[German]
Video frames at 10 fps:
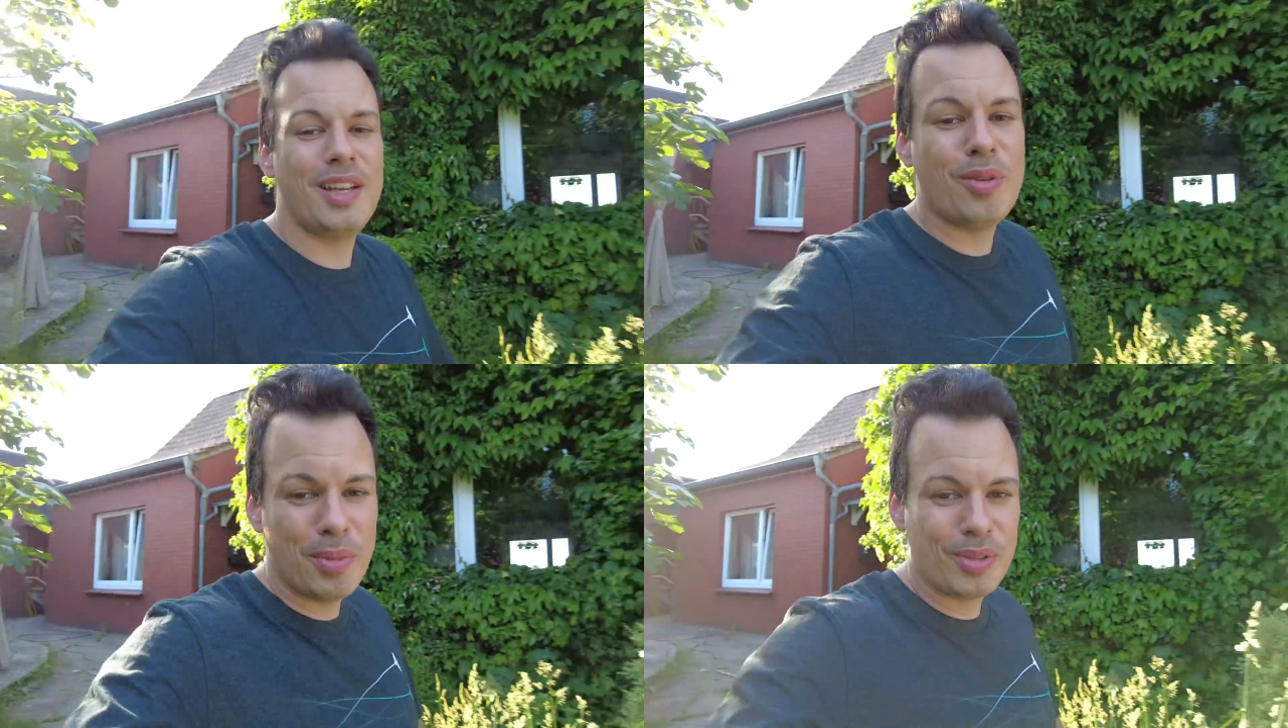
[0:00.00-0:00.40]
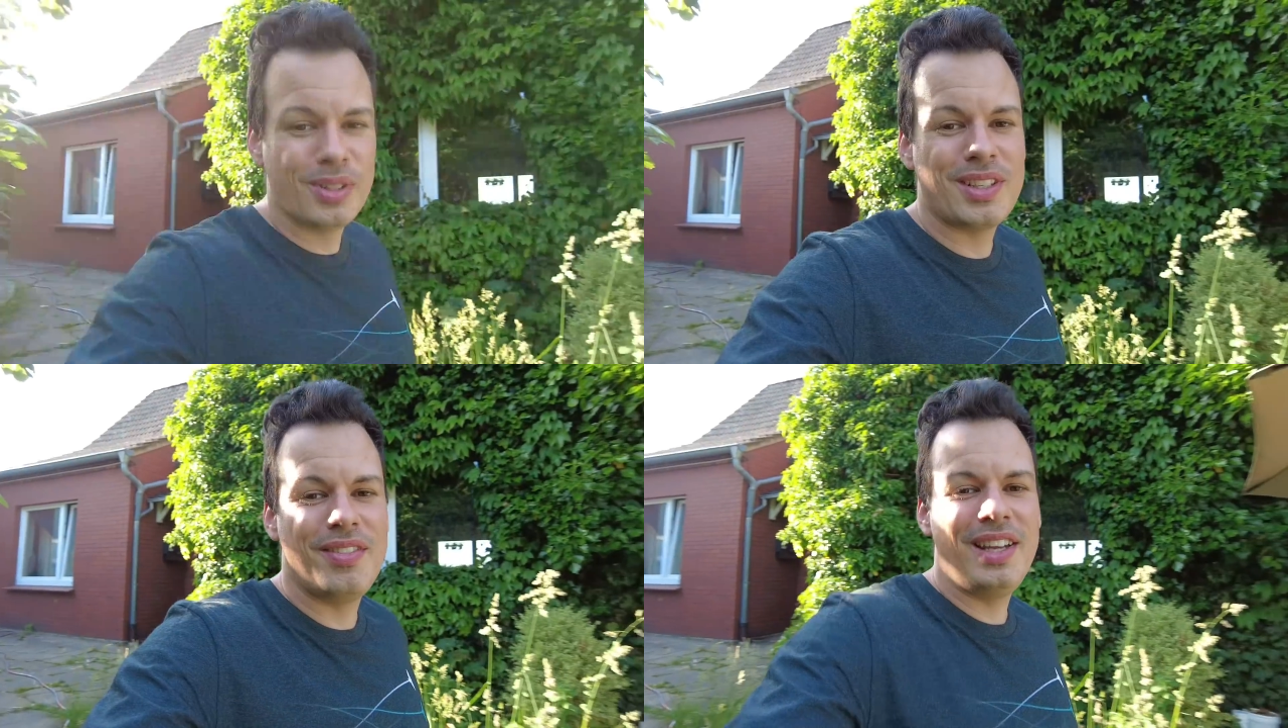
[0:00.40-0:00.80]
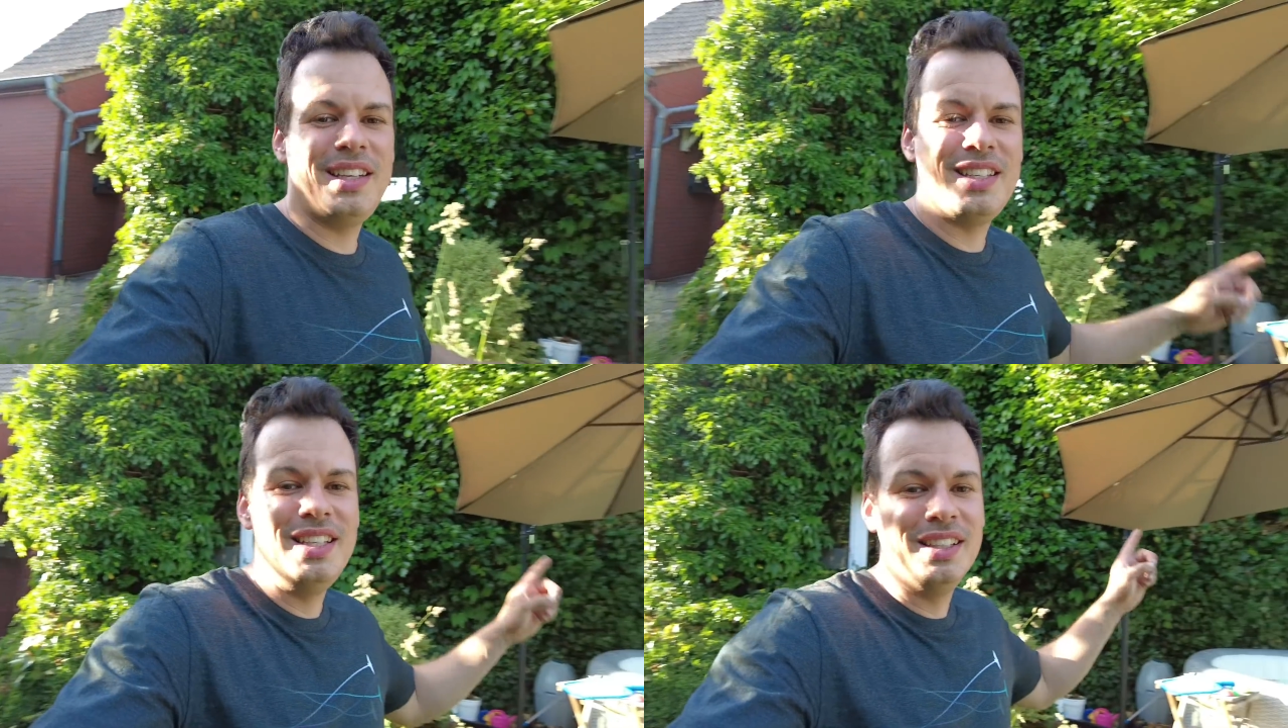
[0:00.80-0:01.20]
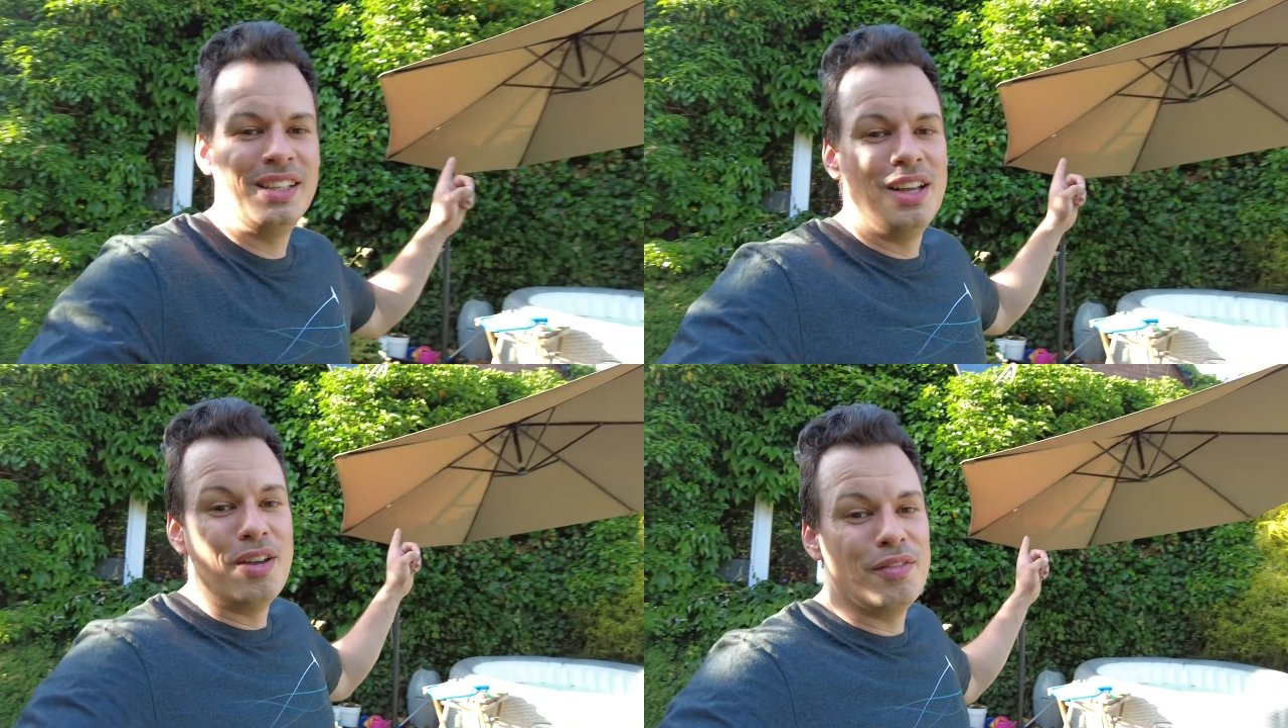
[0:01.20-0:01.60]
sei noch mal kurz erwähnt, hier
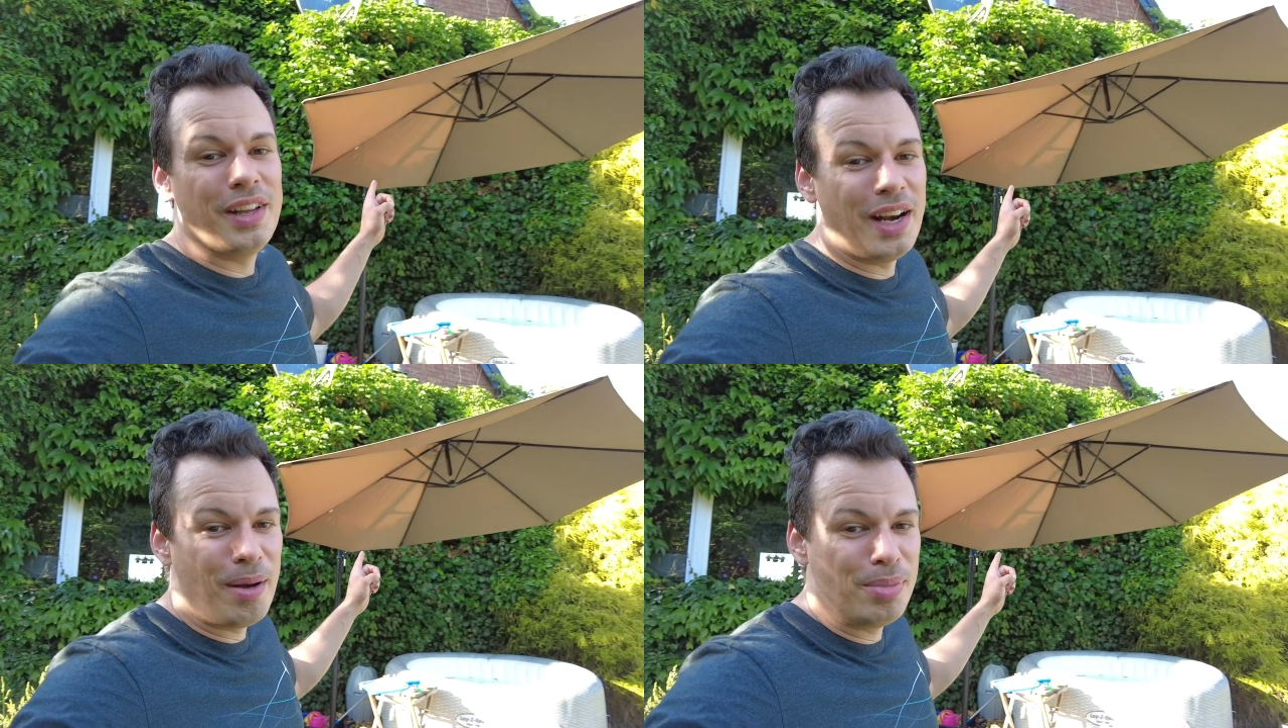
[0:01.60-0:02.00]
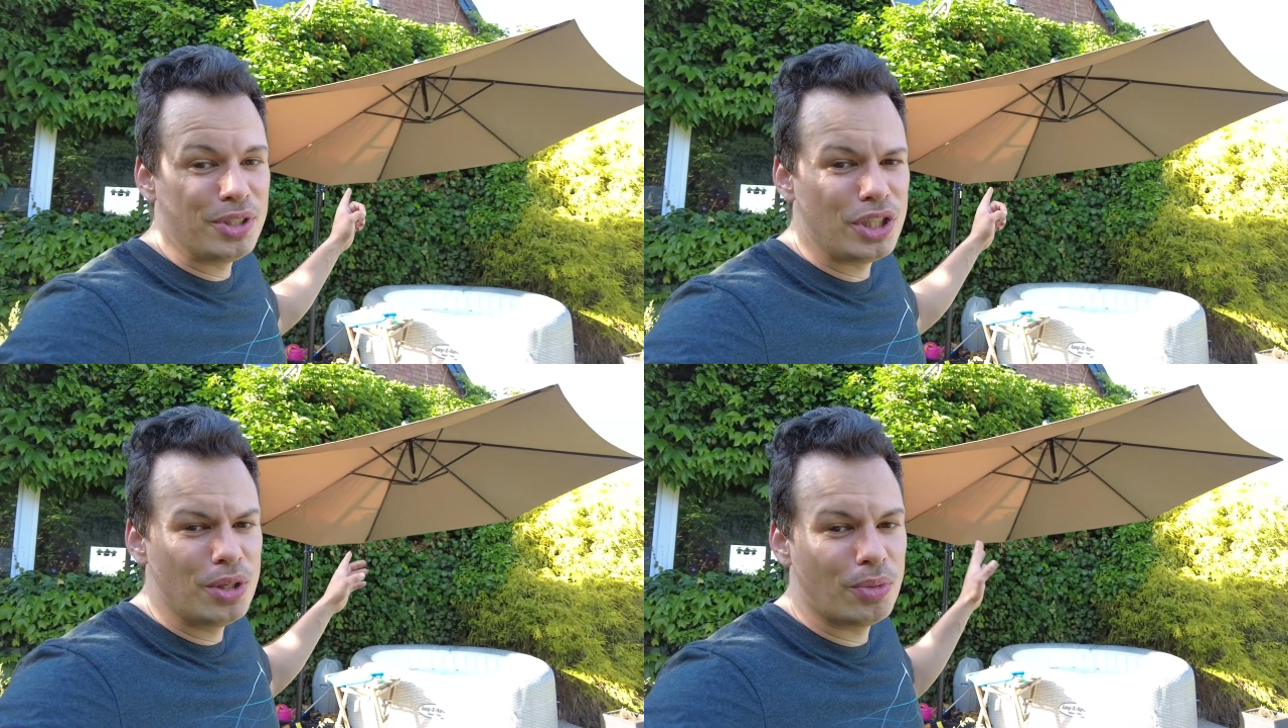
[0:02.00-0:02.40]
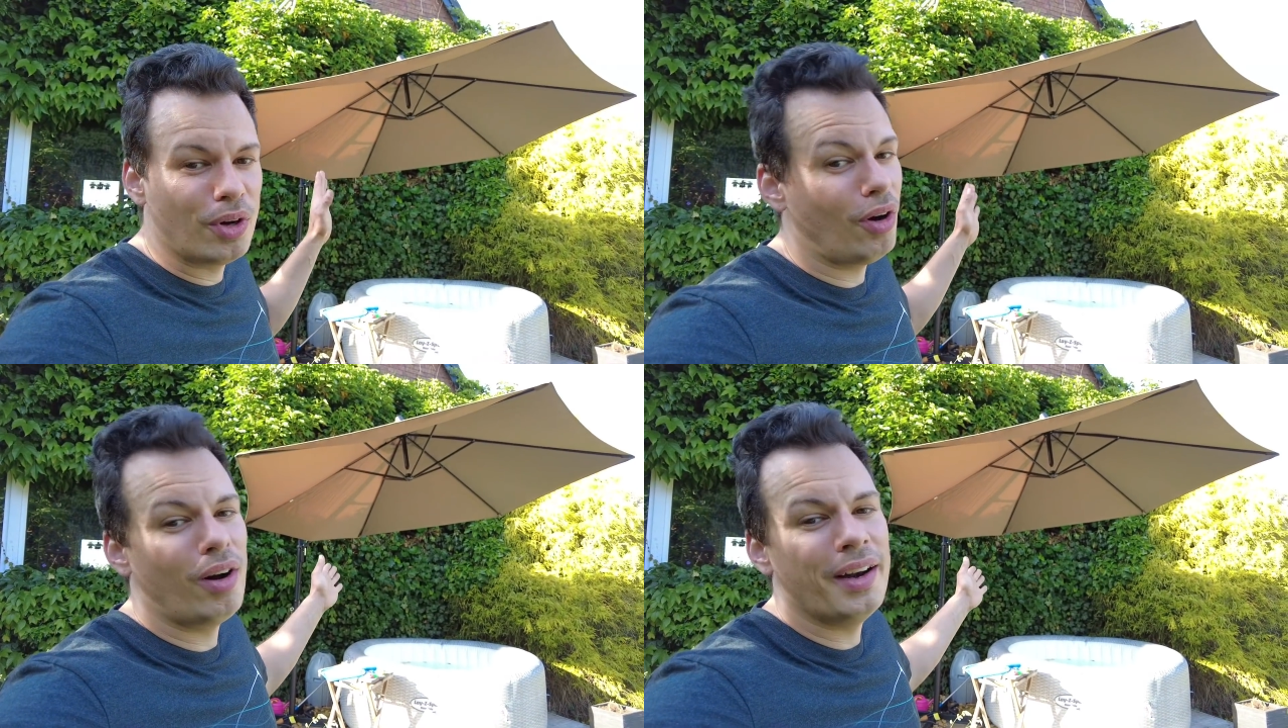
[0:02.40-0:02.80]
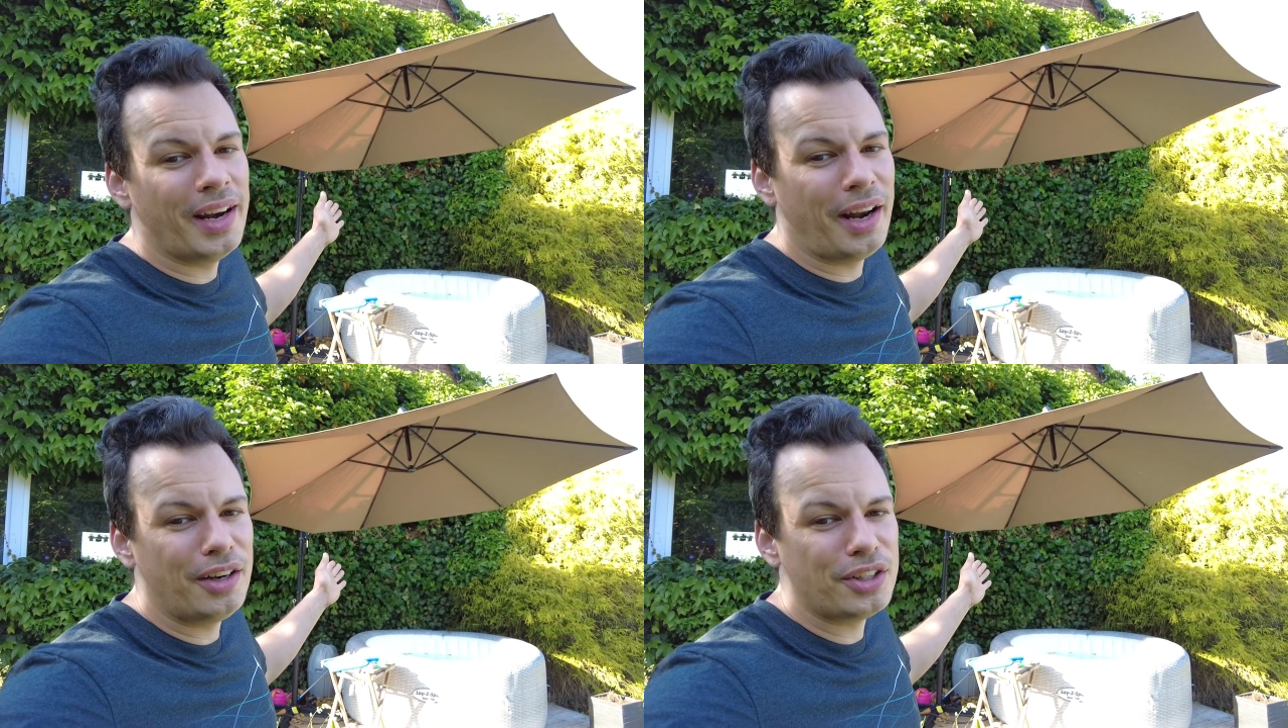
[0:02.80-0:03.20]
wer einen Ampelschirm oder auch
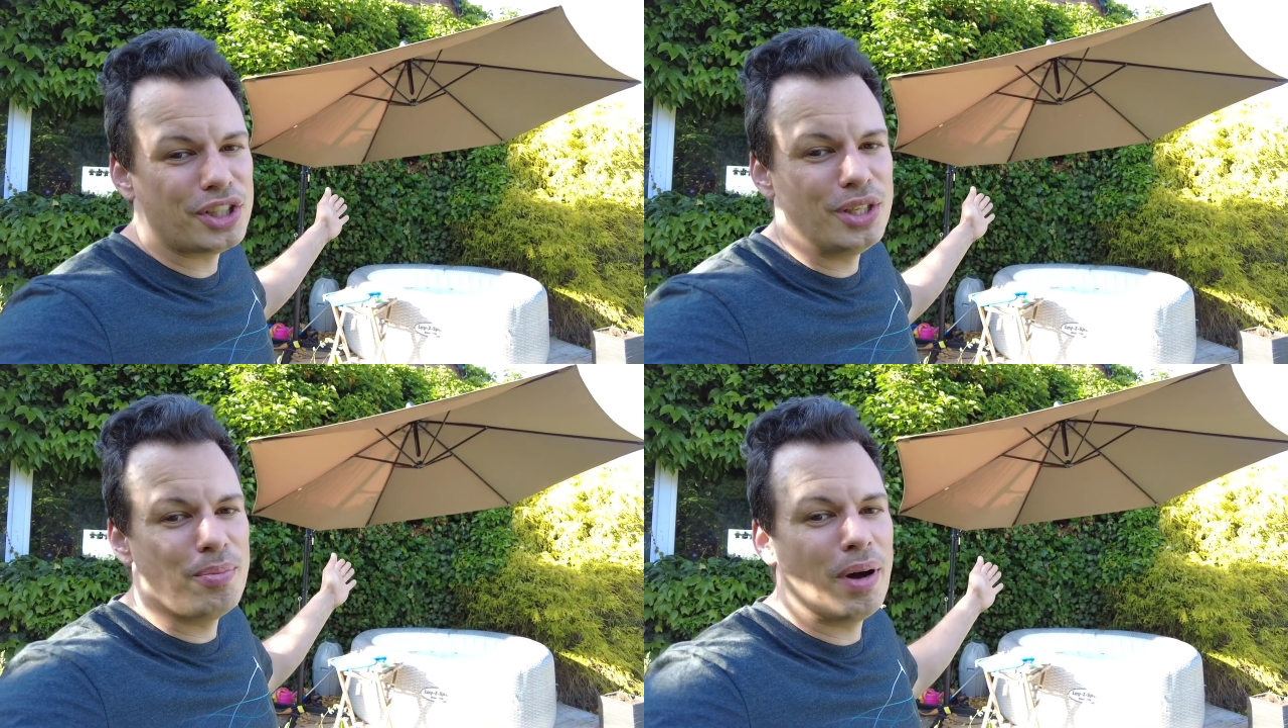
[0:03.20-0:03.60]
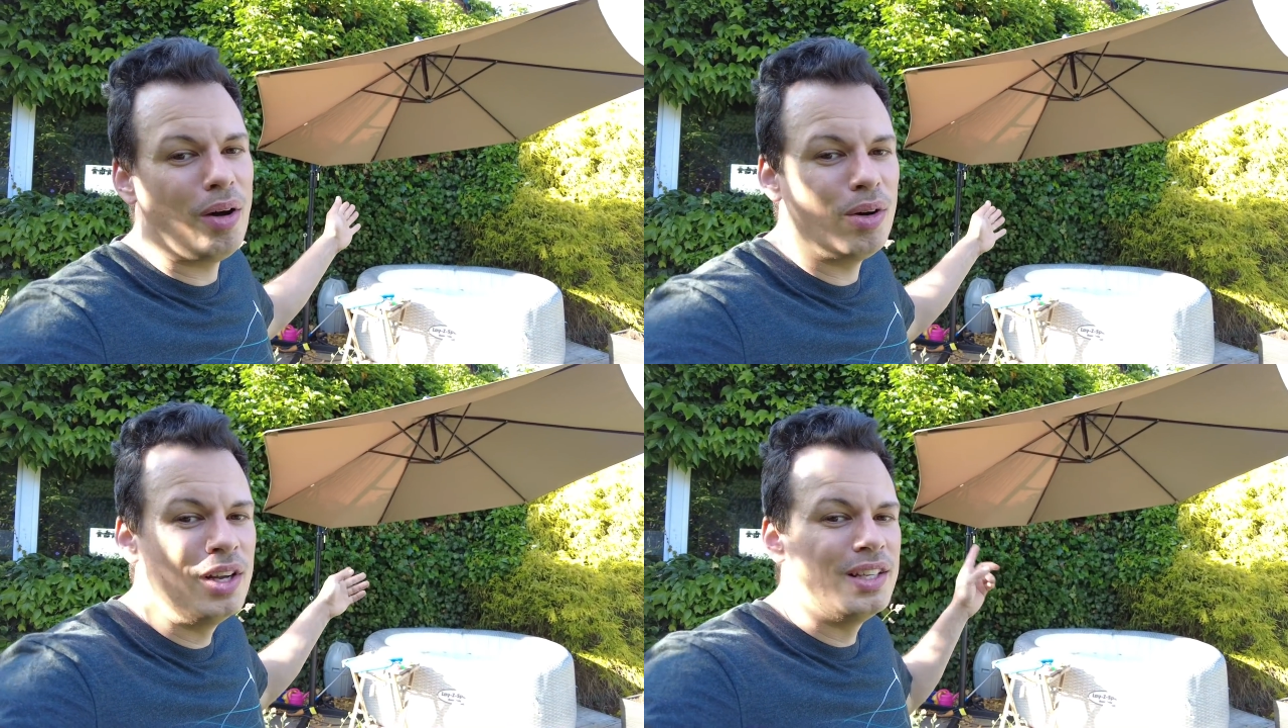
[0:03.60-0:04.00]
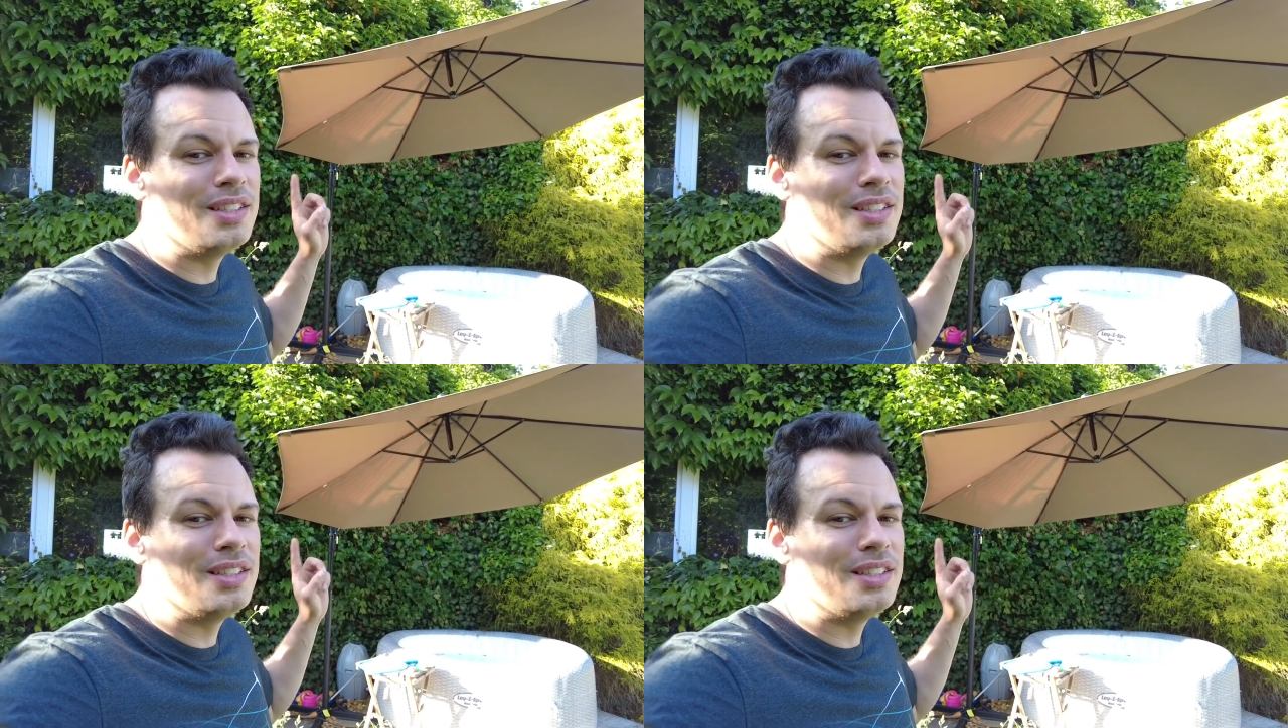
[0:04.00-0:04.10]
einen anderen Schirm braucht,